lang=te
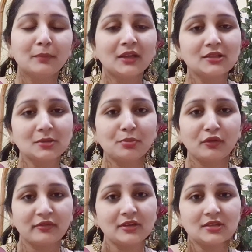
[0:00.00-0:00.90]
మంచి
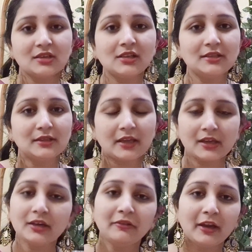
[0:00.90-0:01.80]
ప్రొఫెషనల్స్
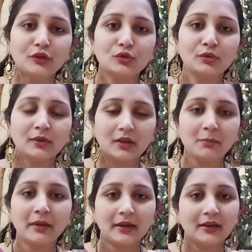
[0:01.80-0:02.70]
దగ్గర వేయించుకుంటే
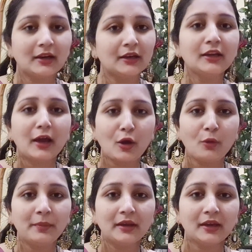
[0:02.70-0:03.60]
బెటర్ అని నా
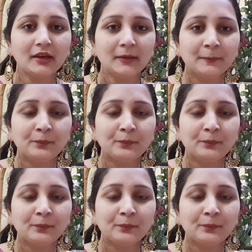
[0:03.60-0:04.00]
ఒపీనియన్